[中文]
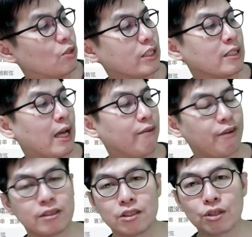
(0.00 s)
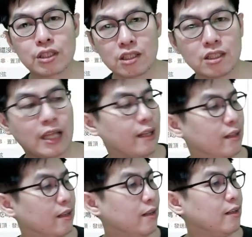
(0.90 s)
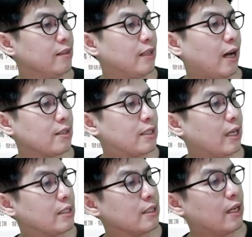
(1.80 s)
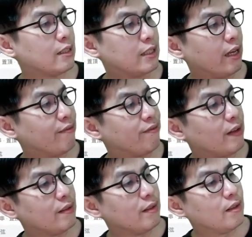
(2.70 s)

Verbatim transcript: 最简单的方式就是鸡蛋。然后，甚至呢，淀粉。